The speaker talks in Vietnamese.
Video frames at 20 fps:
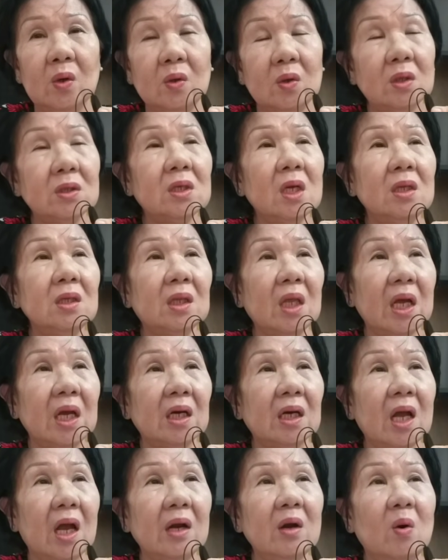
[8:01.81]
Nó xin
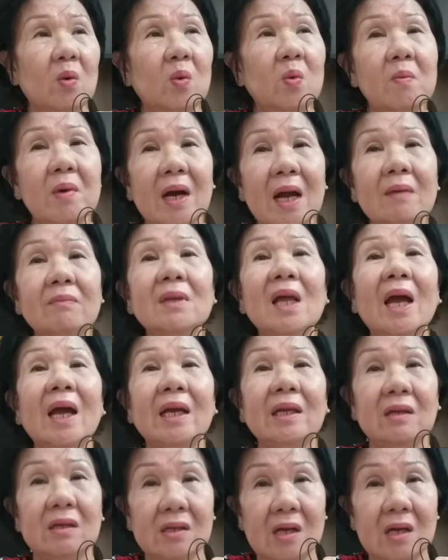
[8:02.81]
tiền để đủ mà khám thai cho